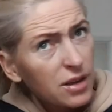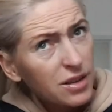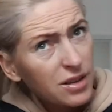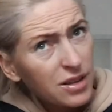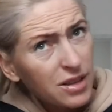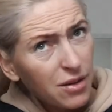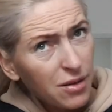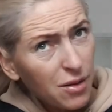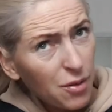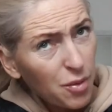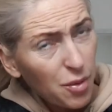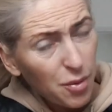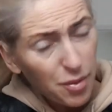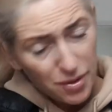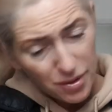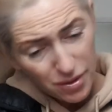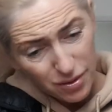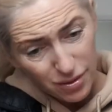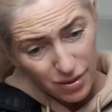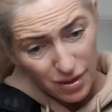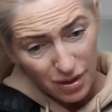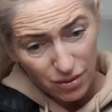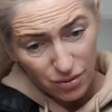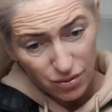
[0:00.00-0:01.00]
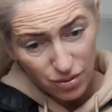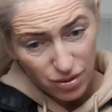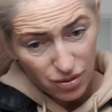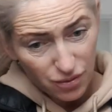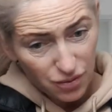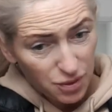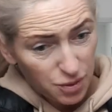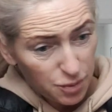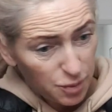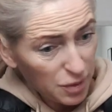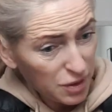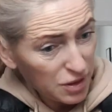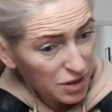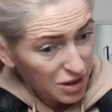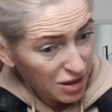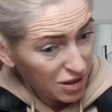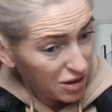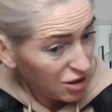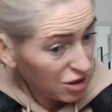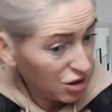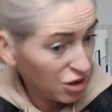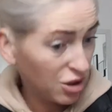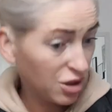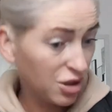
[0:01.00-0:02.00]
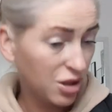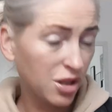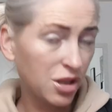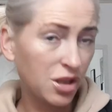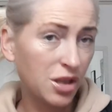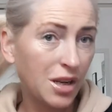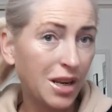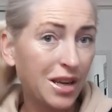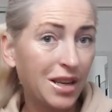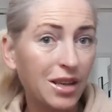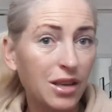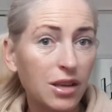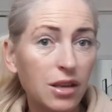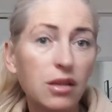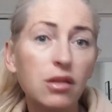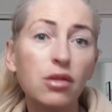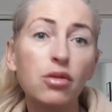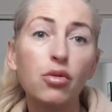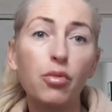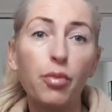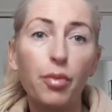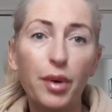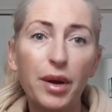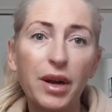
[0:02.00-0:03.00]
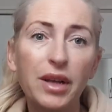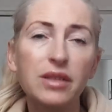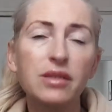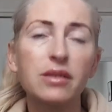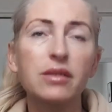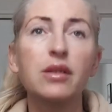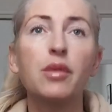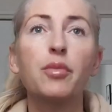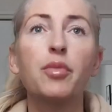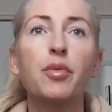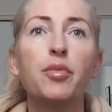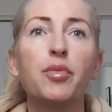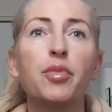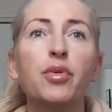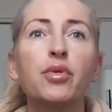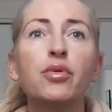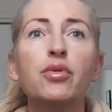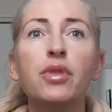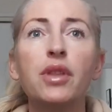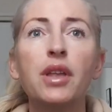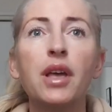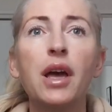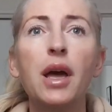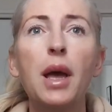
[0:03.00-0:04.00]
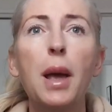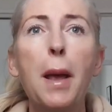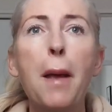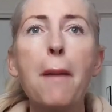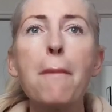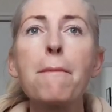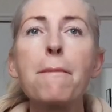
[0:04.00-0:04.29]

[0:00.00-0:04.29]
chciałam po prostu rano się wyspać, gdyż dzisiaj idę do pracy na popołudnie.